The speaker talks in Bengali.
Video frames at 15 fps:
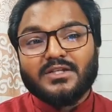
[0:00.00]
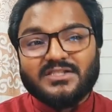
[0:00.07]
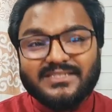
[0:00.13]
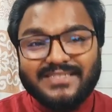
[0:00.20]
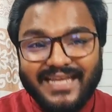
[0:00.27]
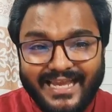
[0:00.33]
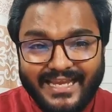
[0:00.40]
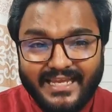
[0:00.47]

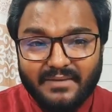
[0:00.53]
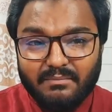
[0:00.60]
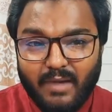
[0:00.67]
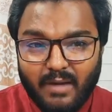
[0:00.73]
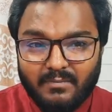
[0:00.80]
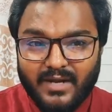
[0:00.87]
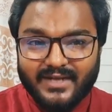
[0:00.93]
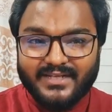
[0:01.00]
সেই
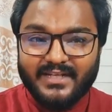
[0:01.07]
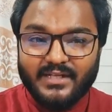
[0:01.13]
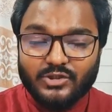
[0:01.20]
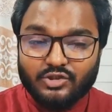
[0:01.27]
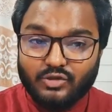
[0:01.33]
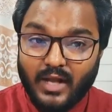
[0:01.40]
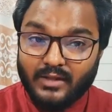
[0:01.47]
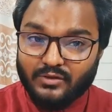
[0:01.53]
মামলাটির
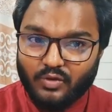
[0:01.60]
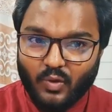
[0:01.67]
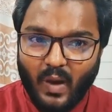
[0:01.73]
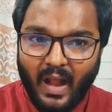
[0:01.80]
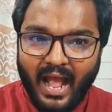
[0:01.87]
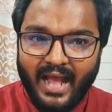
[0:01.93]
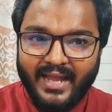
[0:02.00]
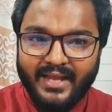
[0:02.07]
চূড়ান্ত
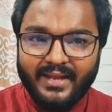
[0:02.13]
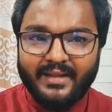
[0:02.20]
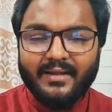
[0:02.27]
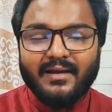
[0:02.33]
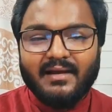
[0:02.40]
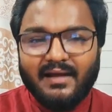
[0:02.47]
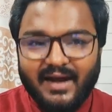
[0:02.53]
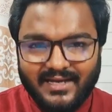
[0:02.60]
রায়
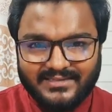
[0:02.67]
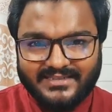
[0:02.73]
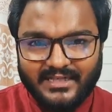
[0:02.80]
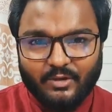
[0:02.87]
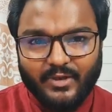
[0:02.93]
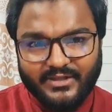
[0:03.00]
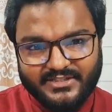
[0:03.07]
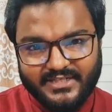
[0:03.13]
আজকে
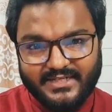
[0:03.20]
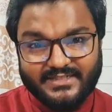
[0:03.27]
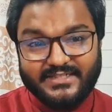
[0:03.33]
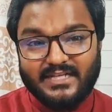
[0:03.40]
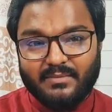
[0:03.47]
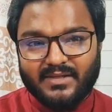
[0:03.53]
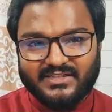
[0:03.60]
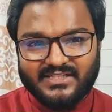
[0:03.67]
হয়েছে যে
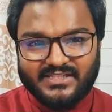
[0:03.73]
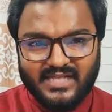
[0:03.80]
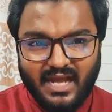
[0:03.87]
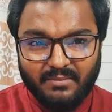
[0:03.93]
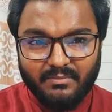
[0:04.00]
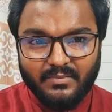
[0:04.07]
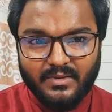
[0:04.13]
জামাত ইসলাম